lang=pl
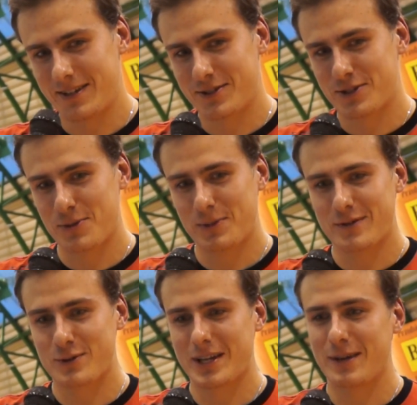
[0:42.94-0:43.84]
E, szczerze
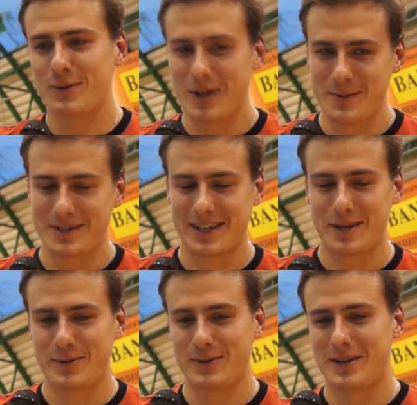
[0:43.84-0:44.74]
powiedziawszy, to ja wolę mieć
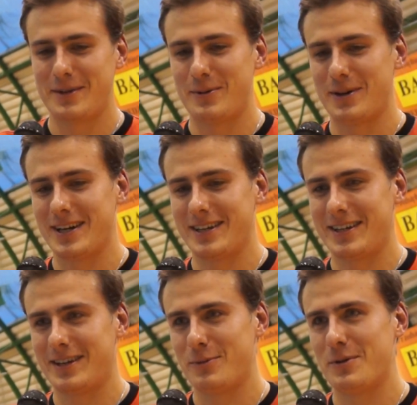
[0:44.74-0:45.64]
takie piłki, bo ja
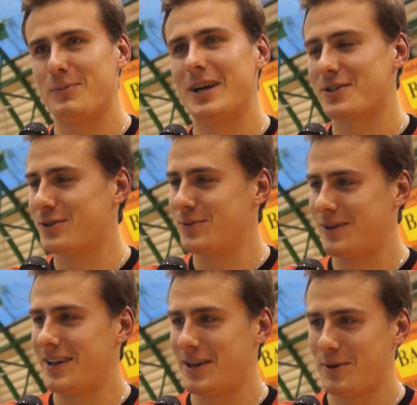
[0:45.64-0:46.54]
nie lubię patrzeć,
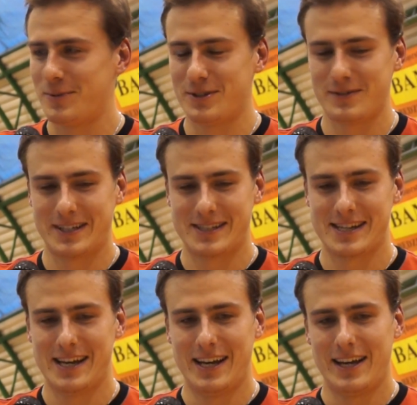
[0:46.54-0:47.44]
wolę robić, więc
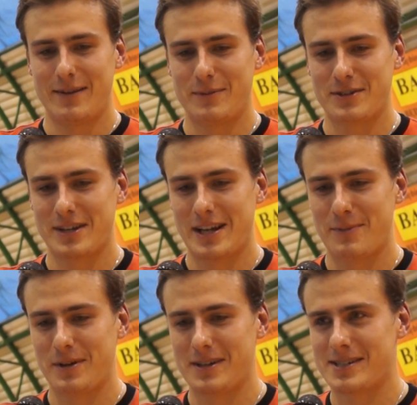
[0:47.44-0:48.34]
mi się
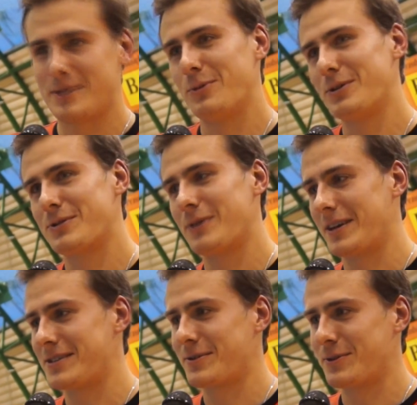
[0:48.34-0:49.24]
lepiej jest na boisku,
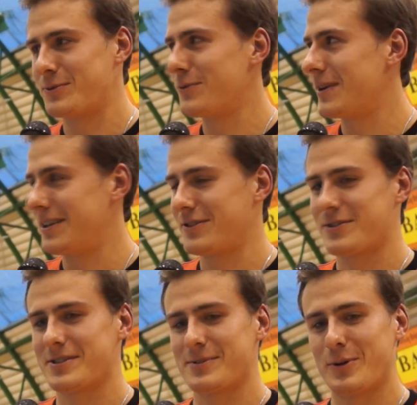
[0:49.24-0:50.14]
jak jest końcówka, niż
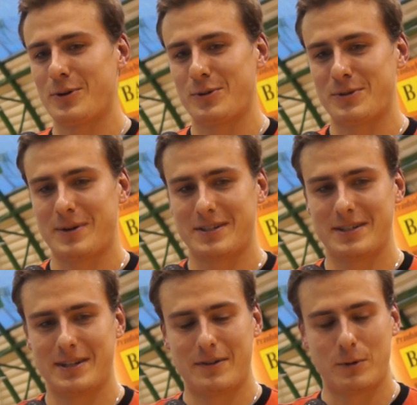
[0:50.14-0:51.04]
z boku, bo się bardziej
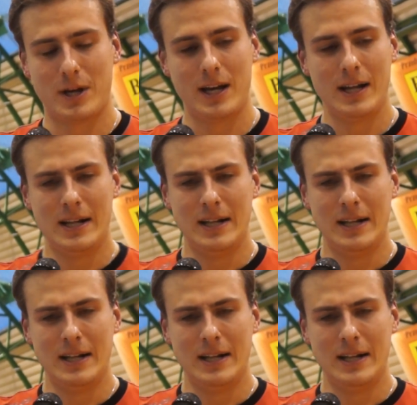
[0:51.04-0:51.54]
denerwuję